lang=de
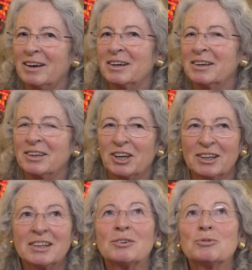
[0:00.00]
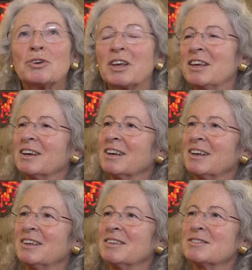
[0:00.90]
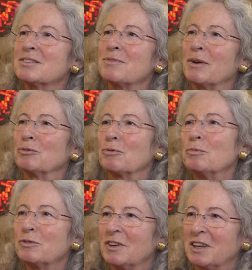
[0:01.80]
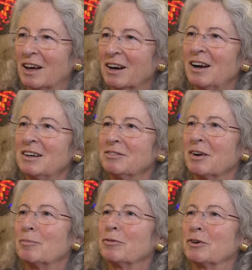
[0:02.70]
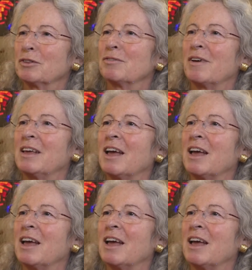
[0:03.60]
Äh, ja, unsere Kirche ist 52 Jahre alt. Wir haben vor zwei